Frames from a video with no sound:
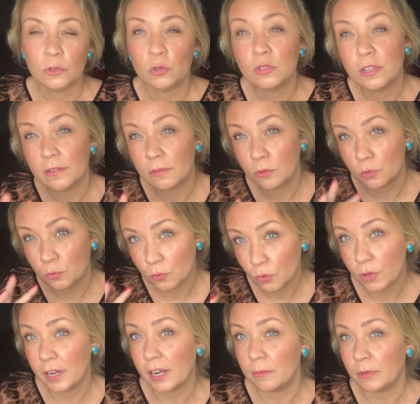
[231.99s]
Он, он
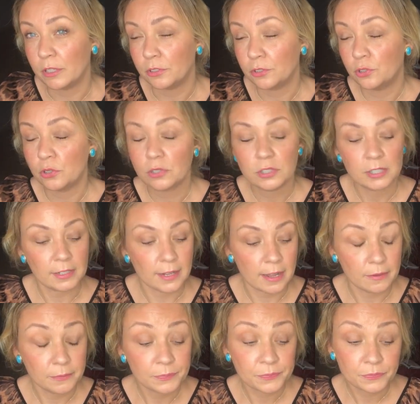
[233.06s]
более облегченный,
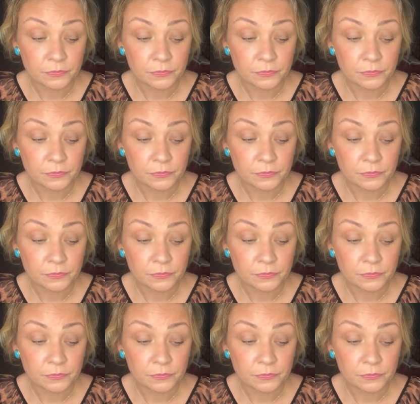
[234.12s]
да,